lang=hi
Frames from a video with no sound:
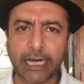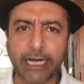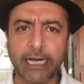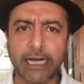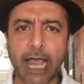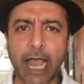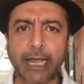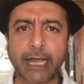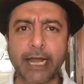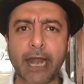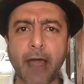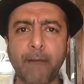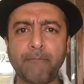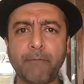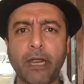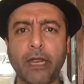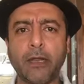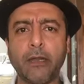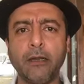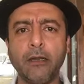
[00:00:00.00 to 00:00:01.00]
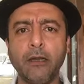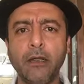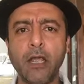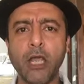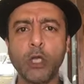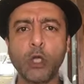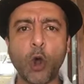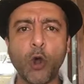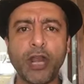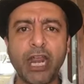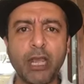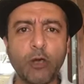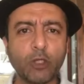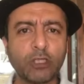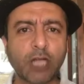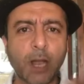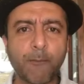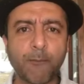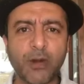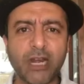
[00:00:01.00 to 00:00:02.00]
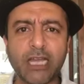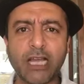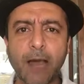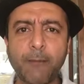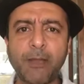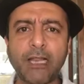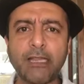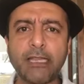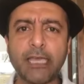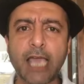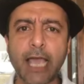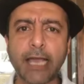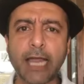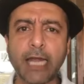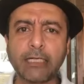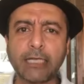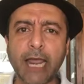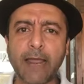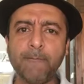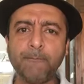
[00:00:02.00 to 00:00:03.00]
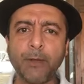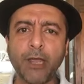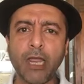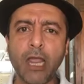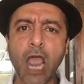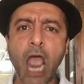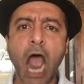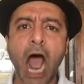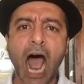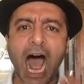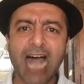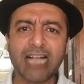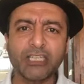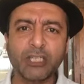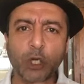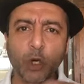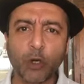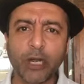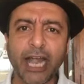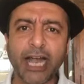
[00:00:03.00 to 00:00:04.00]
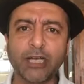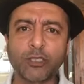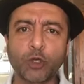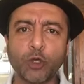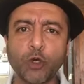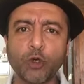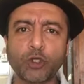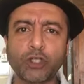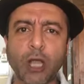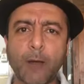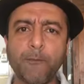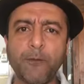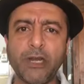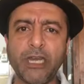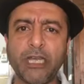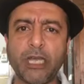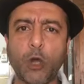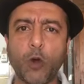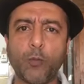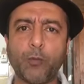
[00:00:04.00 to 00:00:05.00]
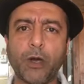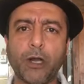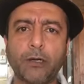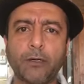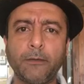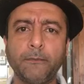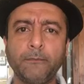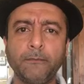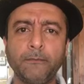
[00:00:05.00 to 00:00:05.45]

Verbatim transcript: इंडिया के नाम में क्यों नहीं उस कंपनी का बिल दिया गया टाइम पे आज क्यों रेड्स हुई उस कंपनी के ऊपर